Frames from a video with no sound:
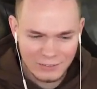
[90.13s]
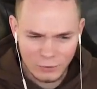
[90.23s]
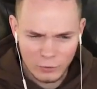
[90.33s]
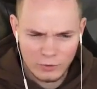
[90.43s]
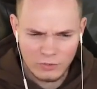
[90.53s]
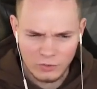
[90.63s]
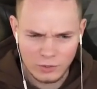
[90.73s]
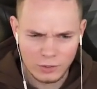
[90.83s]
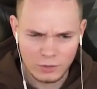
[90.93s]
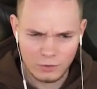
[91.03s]
Und
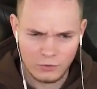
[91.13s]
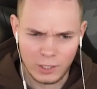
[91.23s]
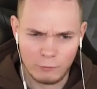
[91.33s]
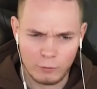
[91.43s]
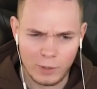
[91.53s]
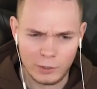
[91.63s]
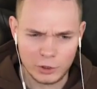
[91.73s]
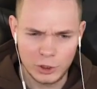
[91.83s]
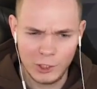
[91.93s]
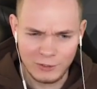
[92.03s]
hier ist einfach mal ein
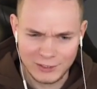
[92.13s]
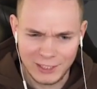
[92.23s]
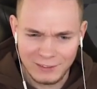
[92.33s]
Schild, da steht